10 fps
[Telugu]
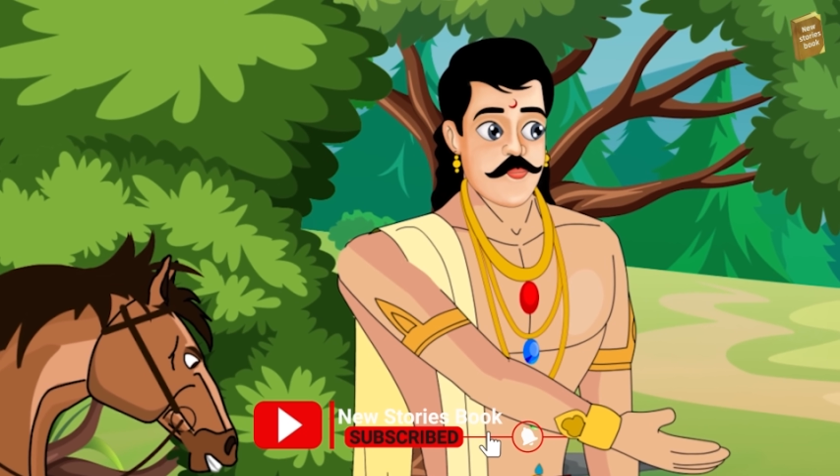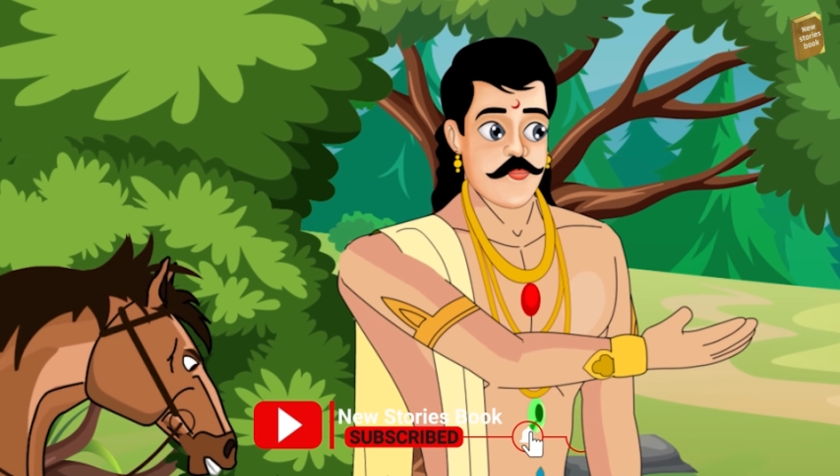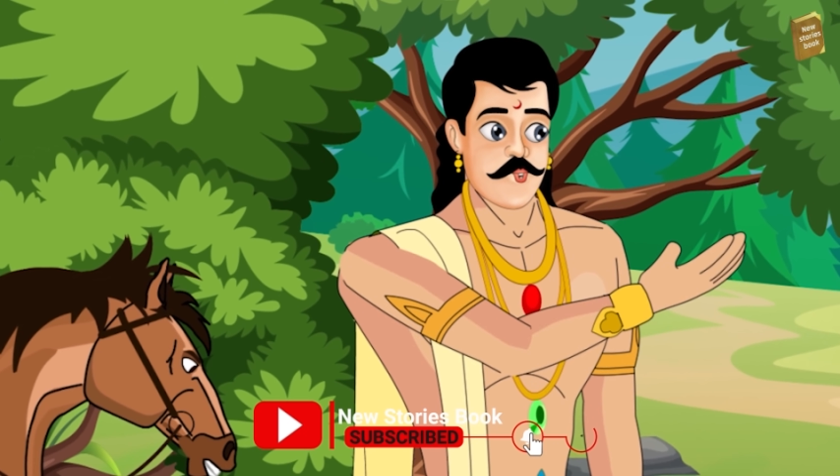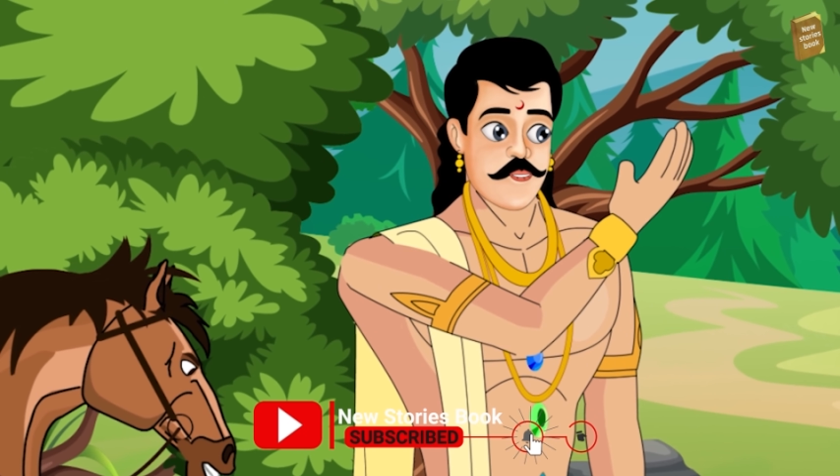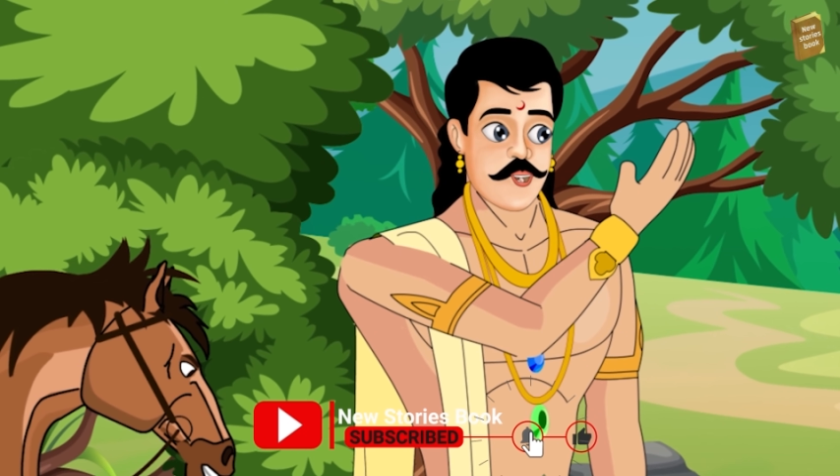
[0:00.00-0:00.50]

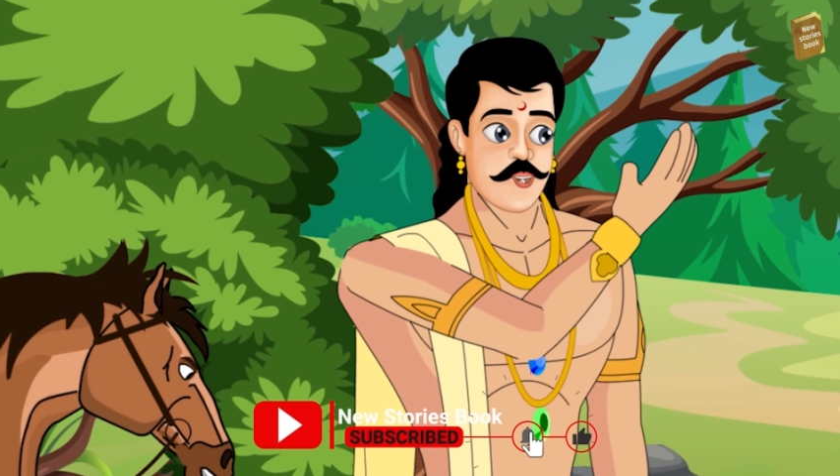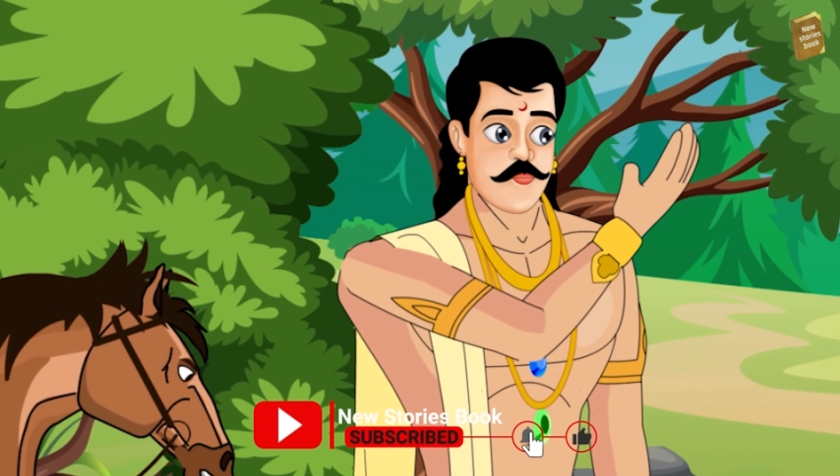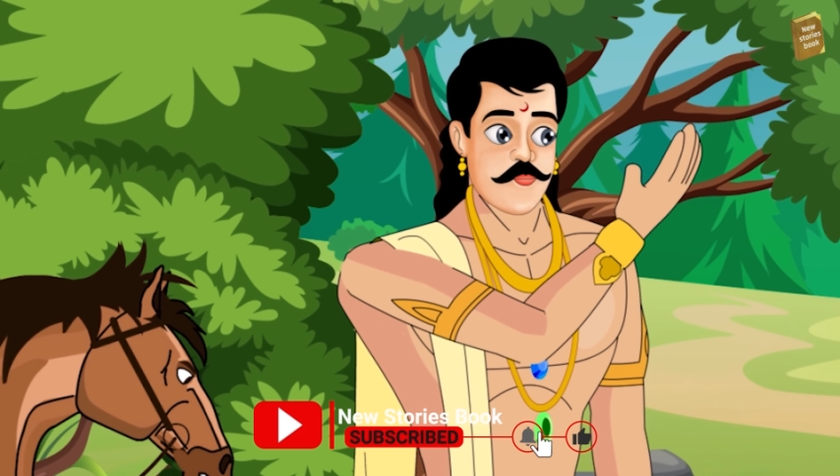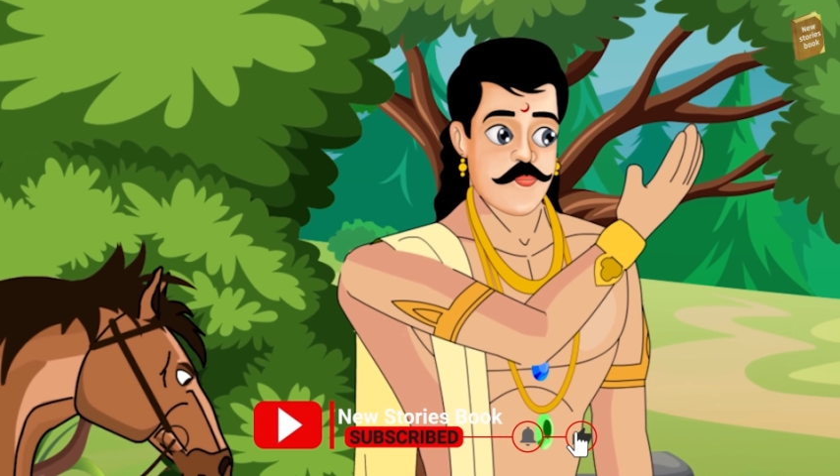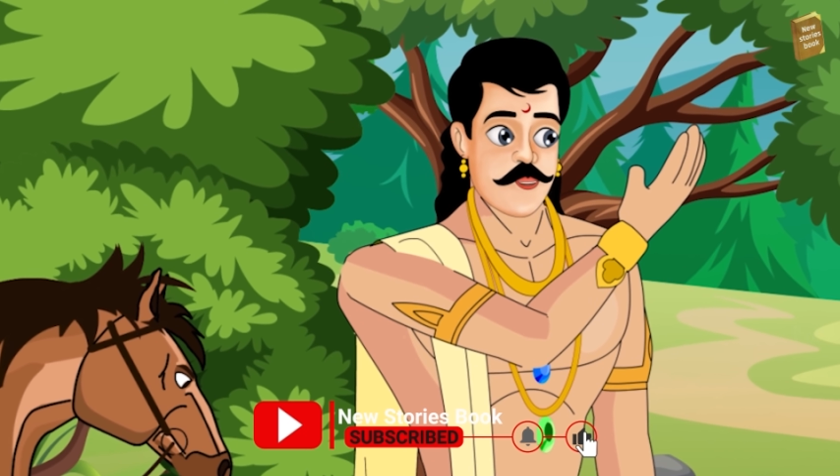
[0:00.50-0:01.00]
ఒక
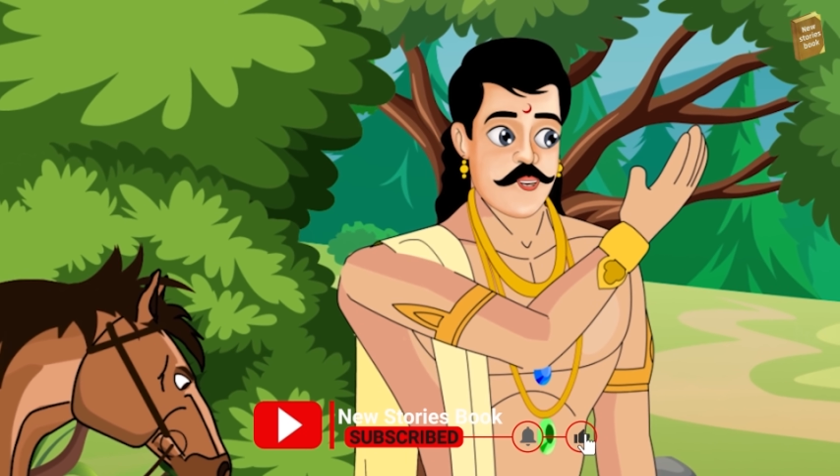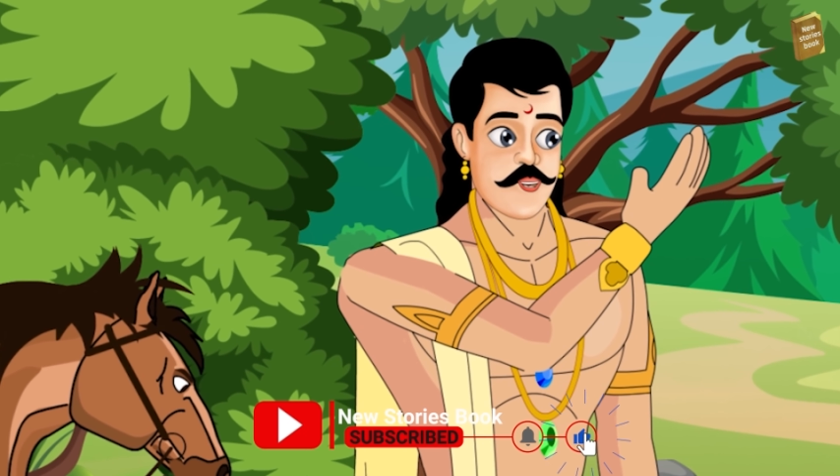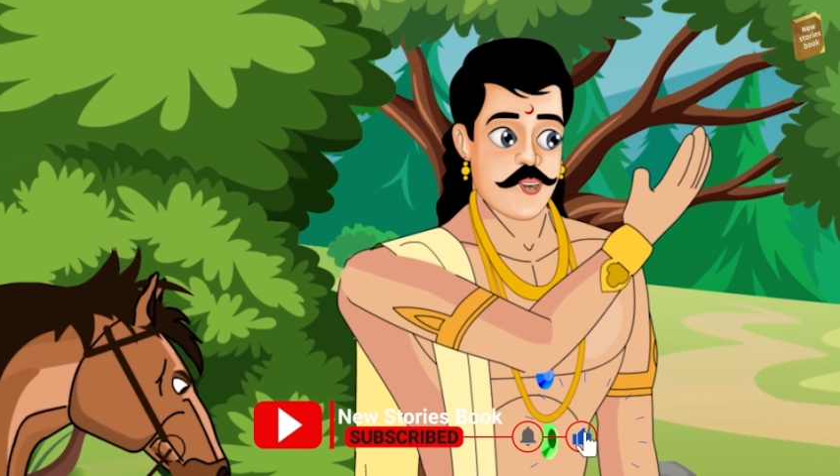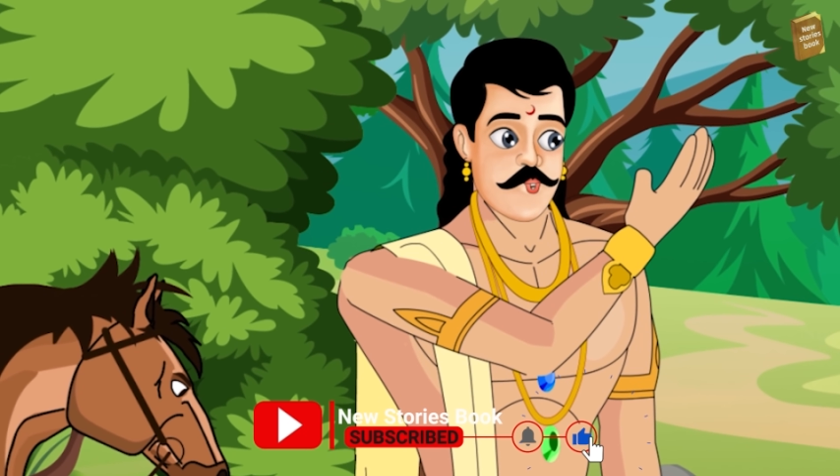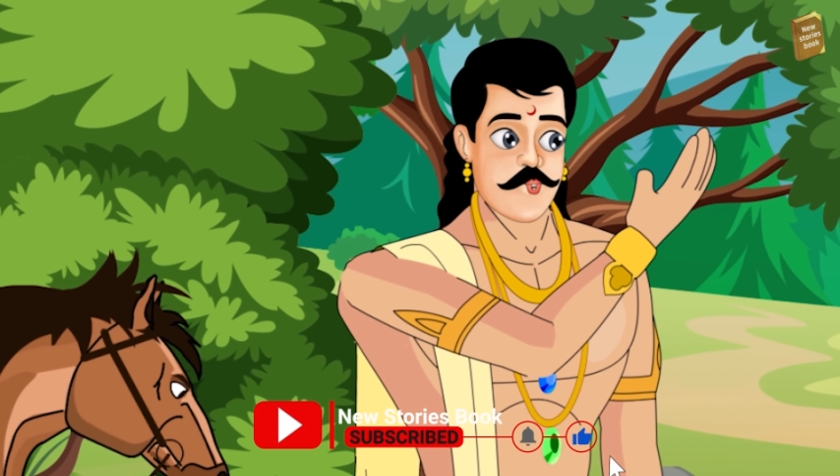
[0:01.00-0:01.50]
రాజ్యాన్ని
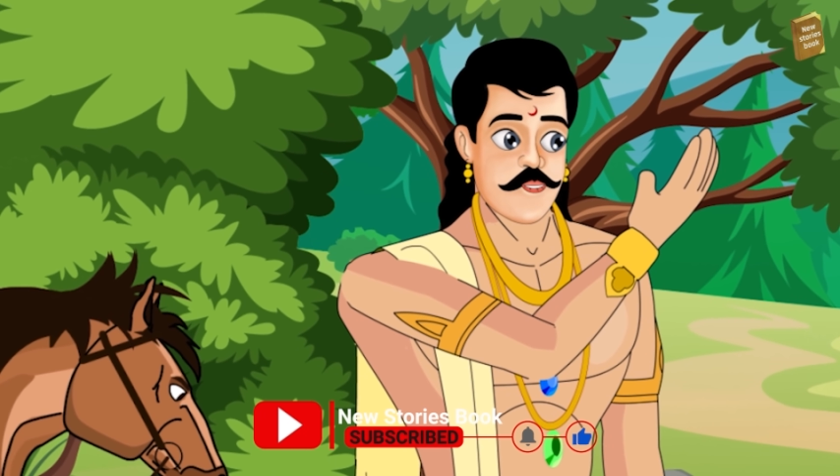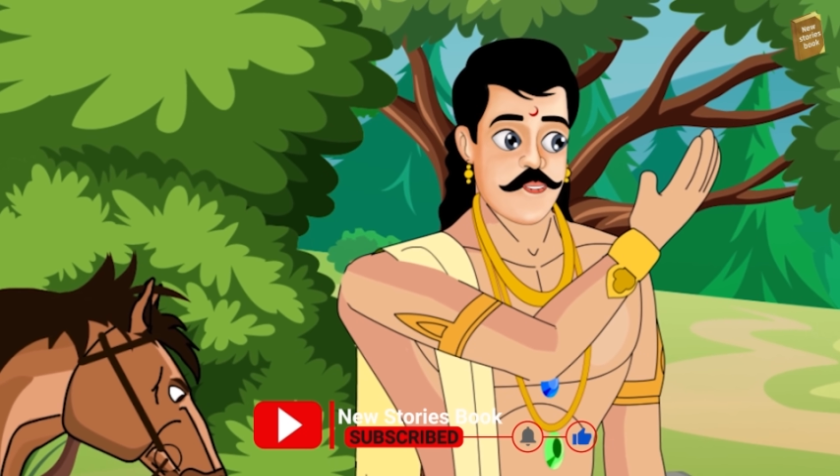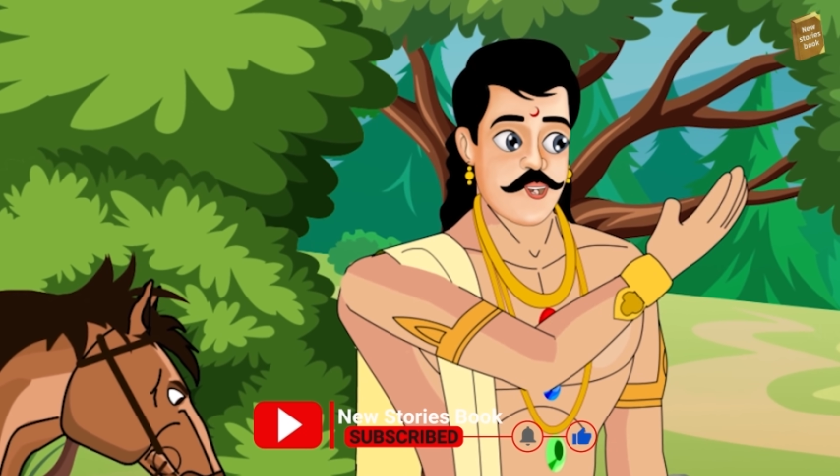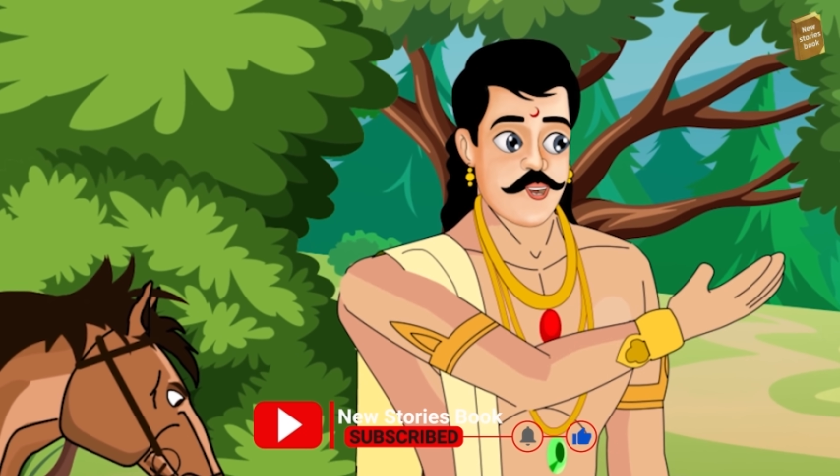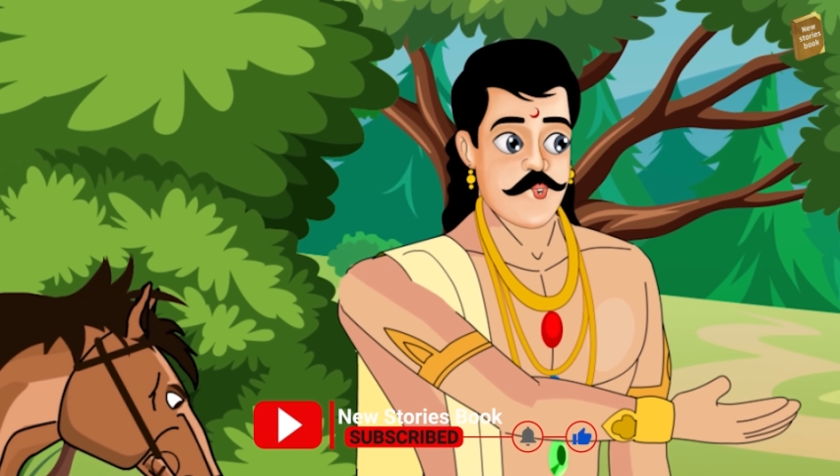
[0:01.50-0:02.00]
గెలుచుకుందామని